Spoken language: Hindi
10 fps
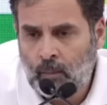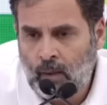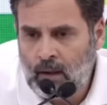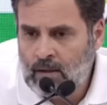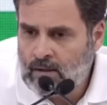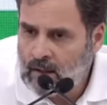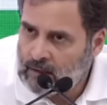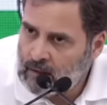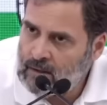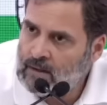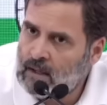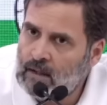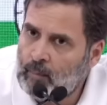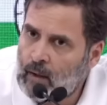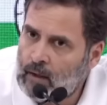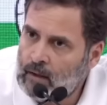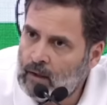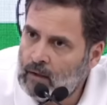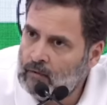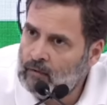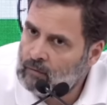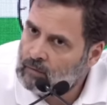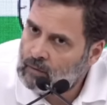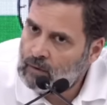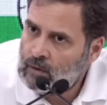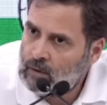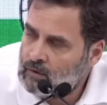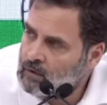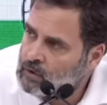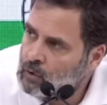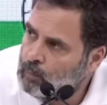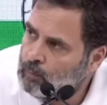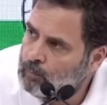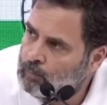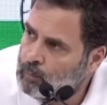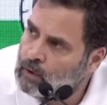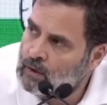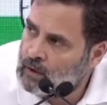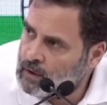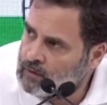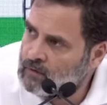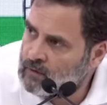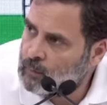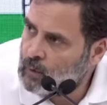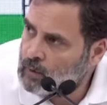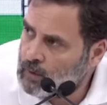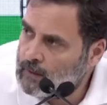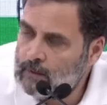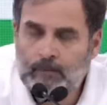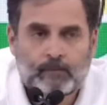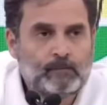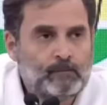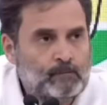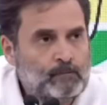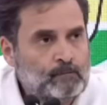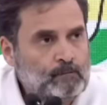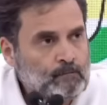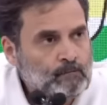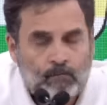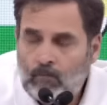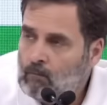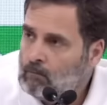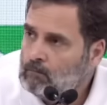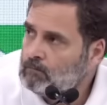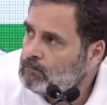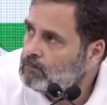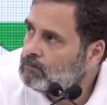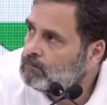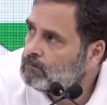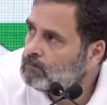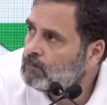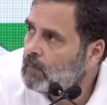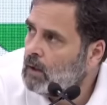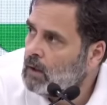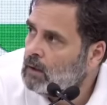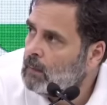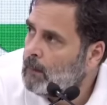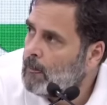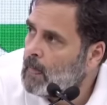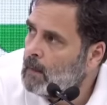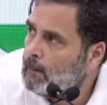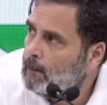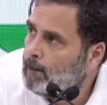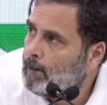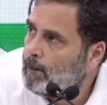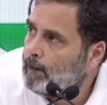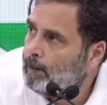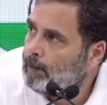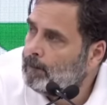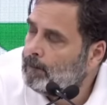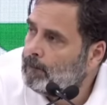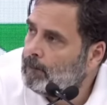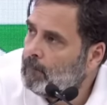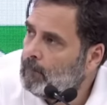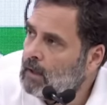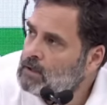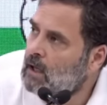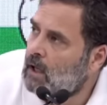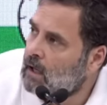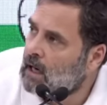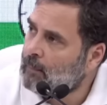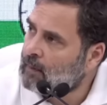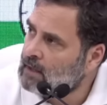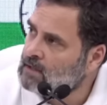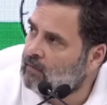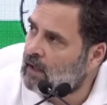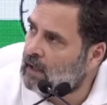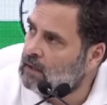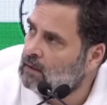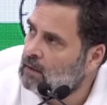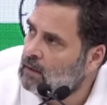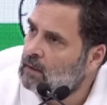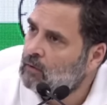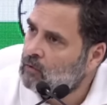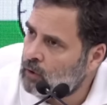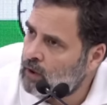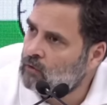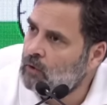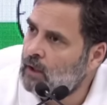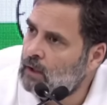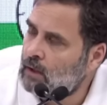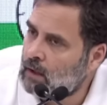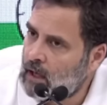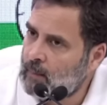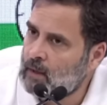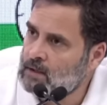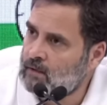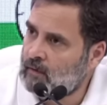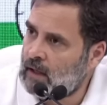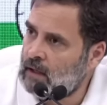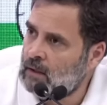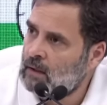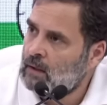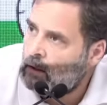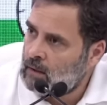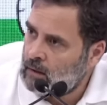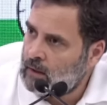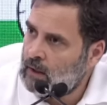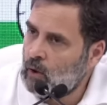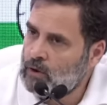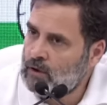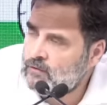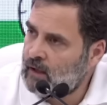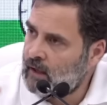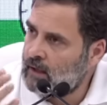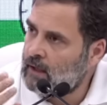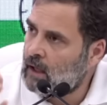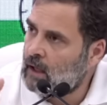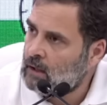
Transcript: मगर ज़्यादा से ज़्यादा पार्टियाँ इस डिसीजन को पूरी तरीके से सपोर्ट करेंगी हाँ जी मैडम राहुल जी राहुल जी मैं पूनम एक मिनट मैडम मैडम बोलिए अच्छा अगर आपका सवाल सुनिए सुनिए अगर आपका सवाल गहलोत जी से है या